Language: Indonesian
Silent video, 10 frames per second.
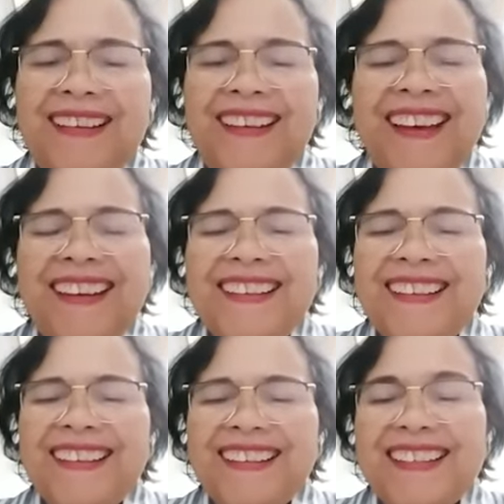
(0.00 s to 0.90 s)
ya,
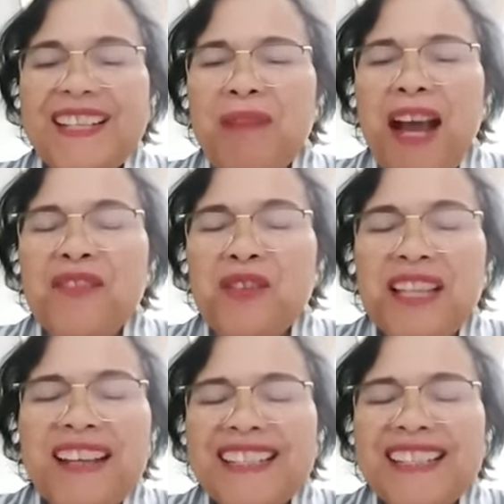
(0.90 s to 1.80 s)
sesama
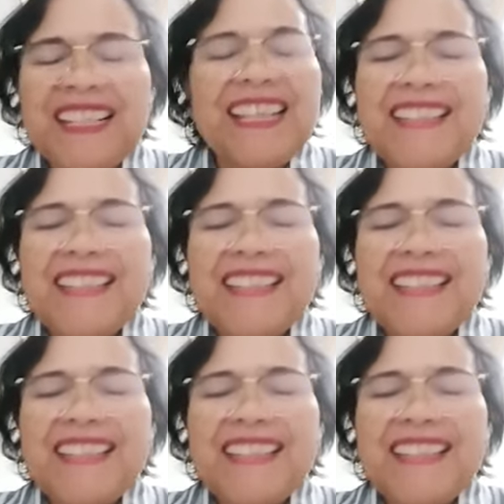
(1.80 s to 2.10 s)
anggota di sini